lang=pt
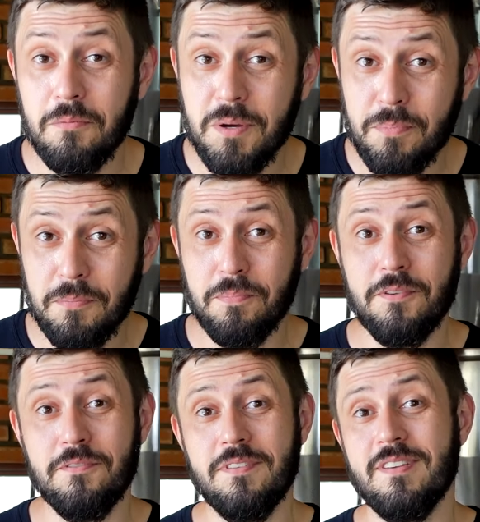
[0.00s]
eu me
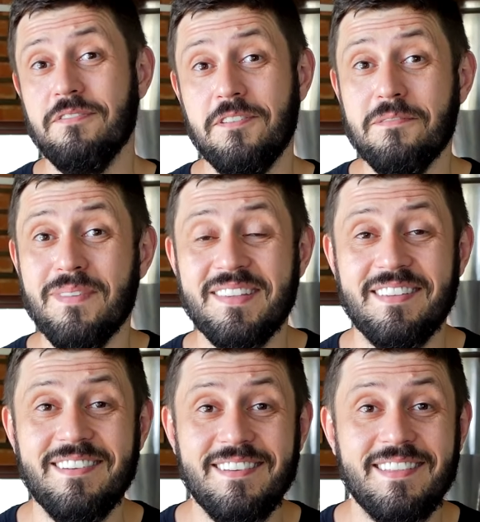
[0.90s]
propus um desafio
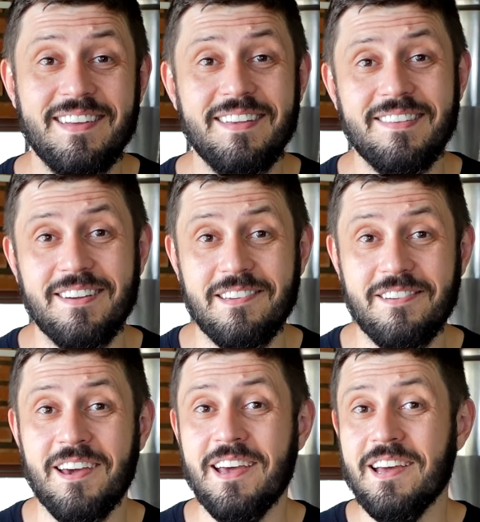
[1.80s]
bastante interessante: